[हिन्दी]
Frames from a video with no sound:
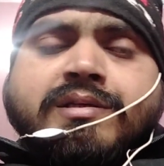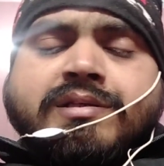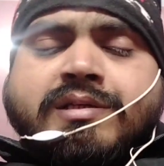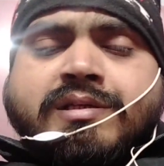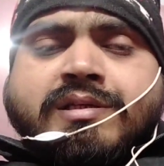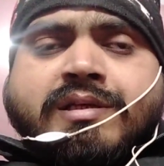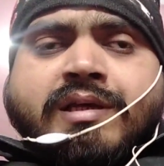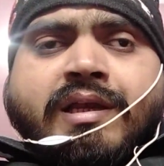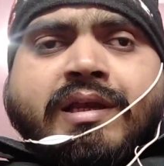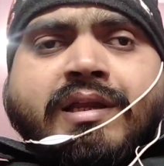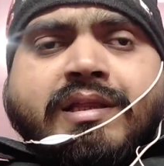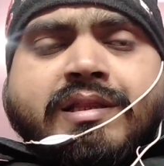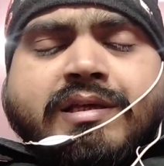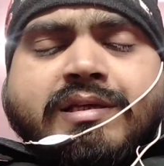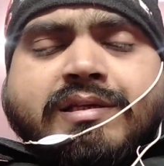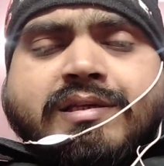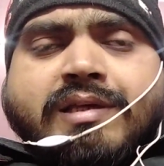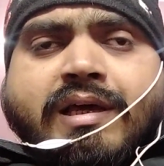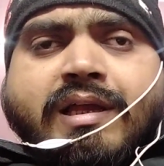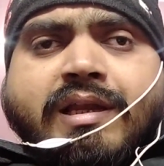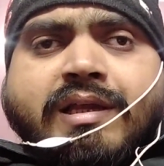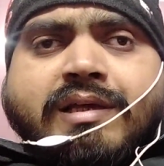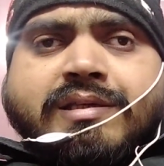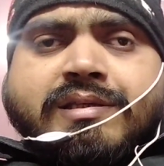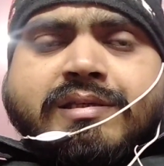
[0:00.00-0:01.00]
शिक्षा
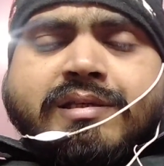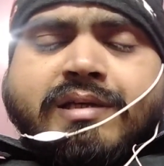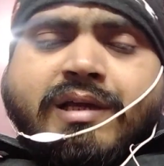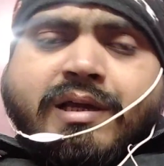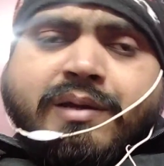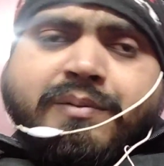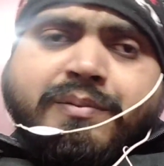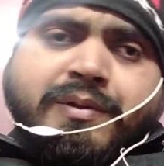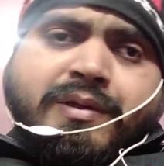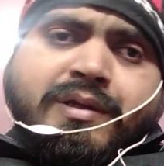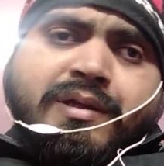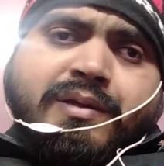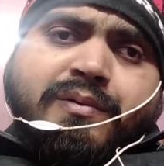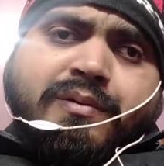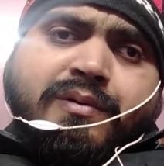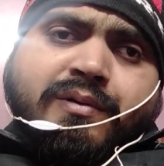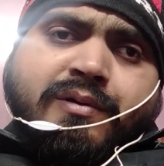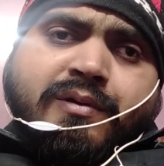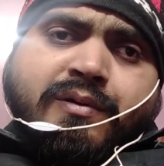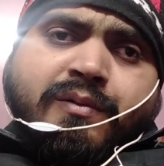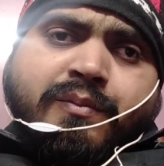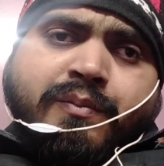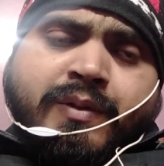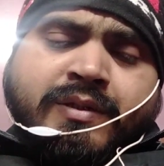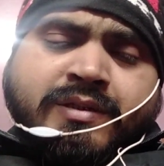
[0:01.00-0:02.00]
निदेशालय से कभी
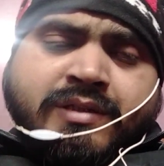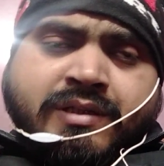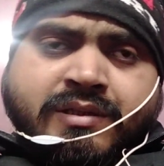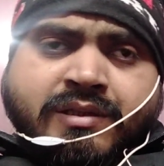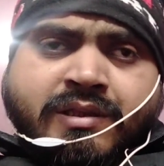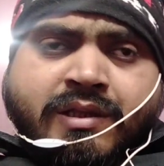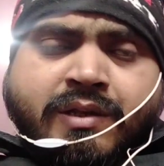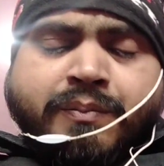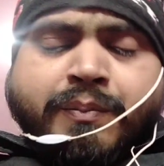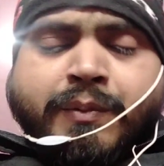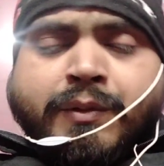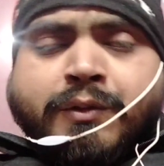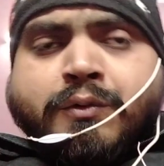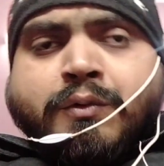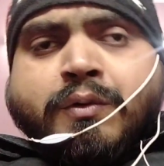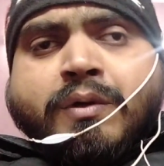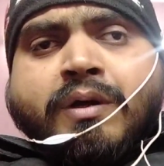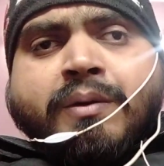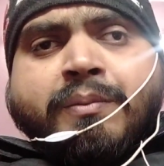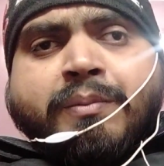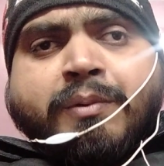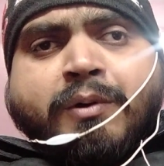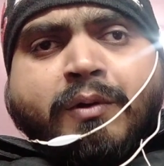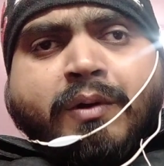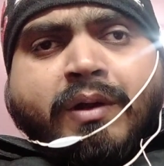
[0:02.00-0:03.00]
पचहत्तर पदों
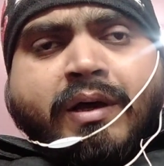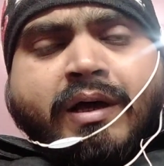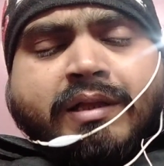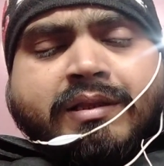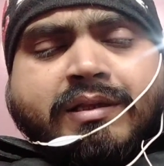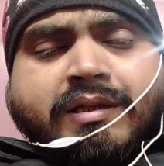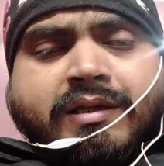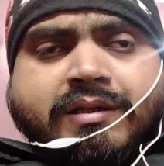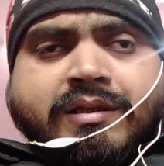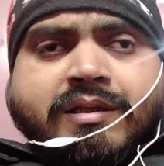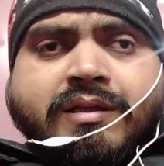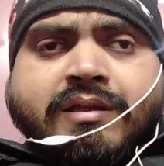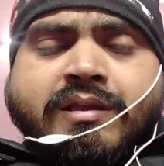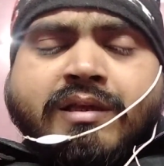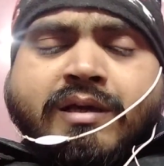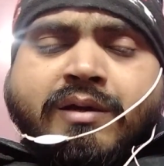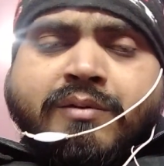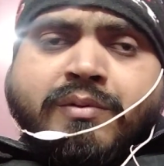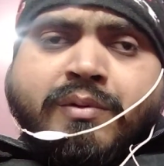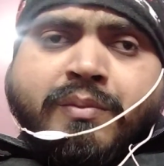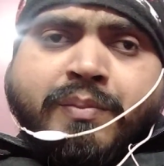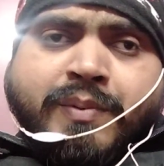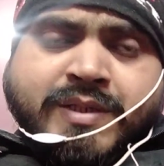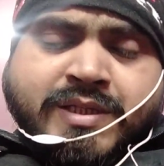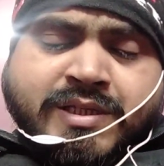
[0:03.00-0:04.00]
का ब्यौरा आता था
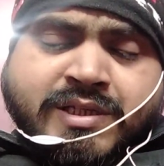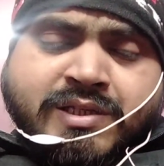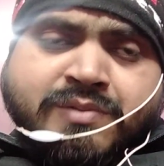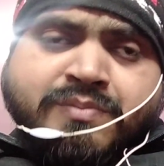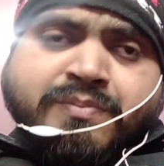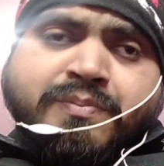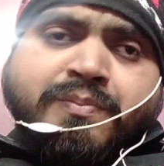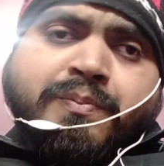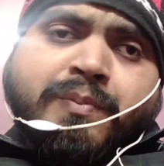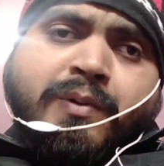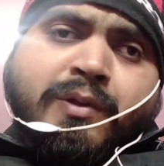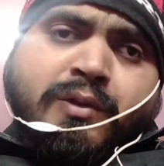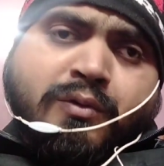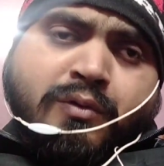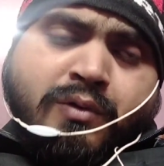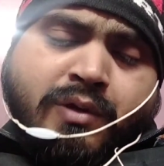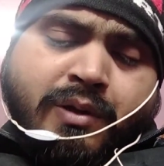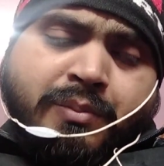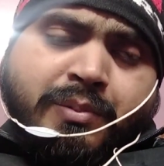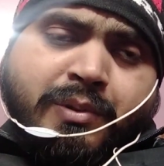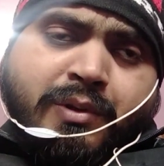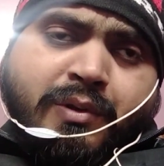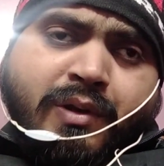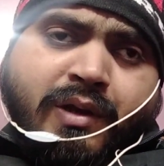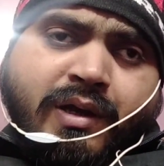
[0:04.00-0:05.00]
कभी पच्चीस पदों का
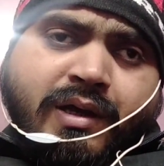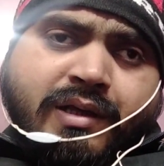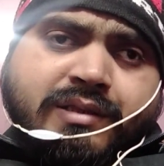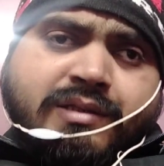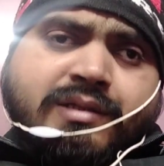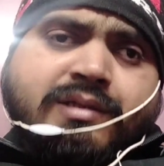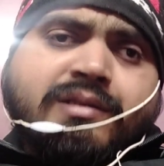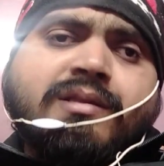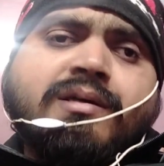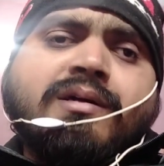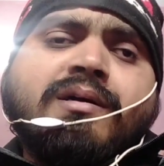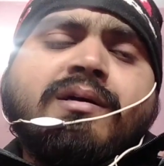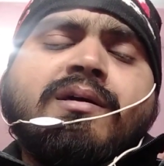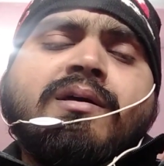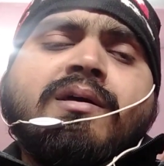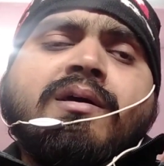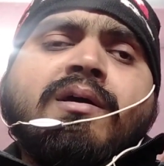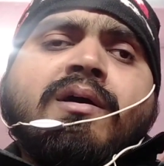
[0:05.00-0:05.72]
ब्यौरा आता था